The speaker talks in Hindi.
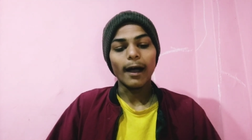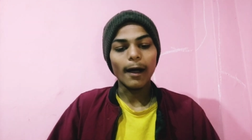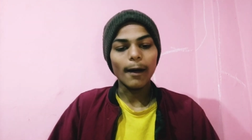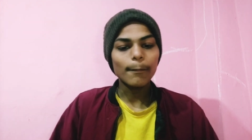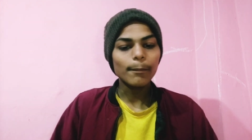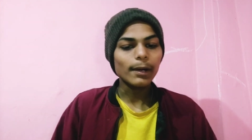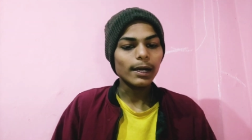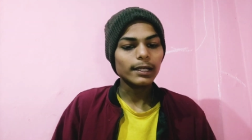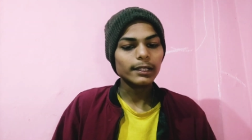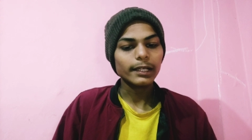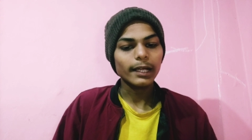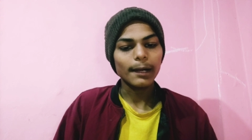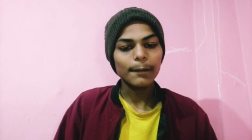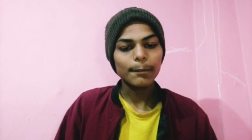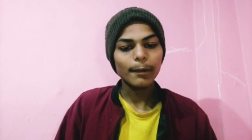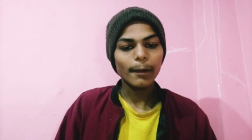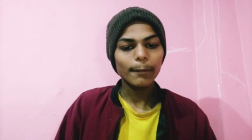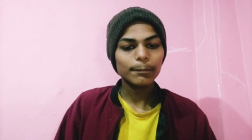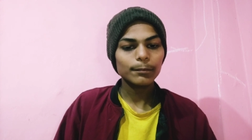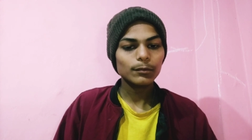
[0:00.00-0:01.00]
अब गैस
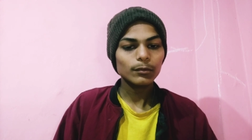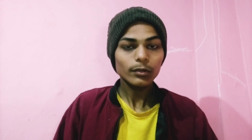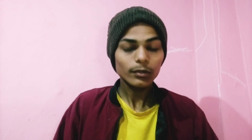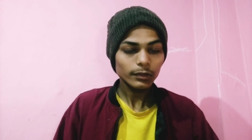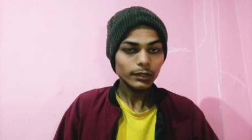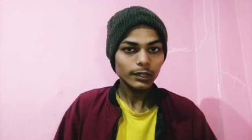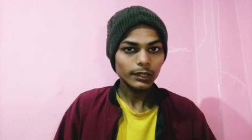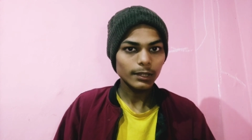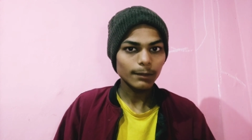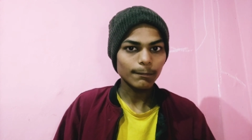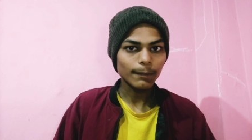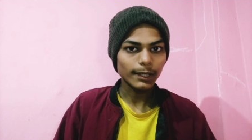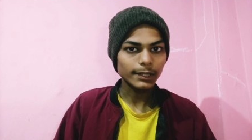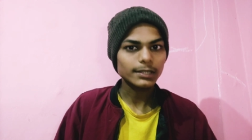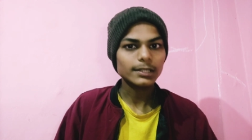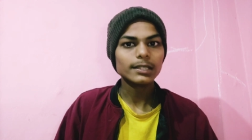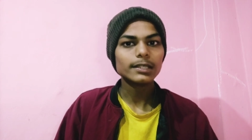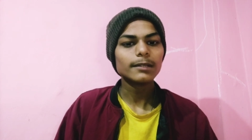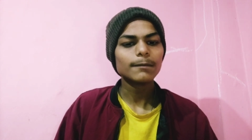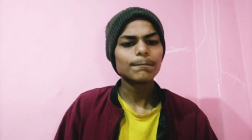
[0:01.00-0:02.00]
अब आप थोड़ी देर के बाद
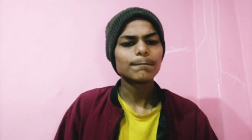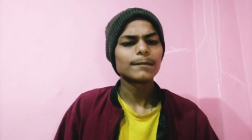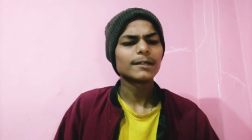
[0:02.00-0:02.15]
जी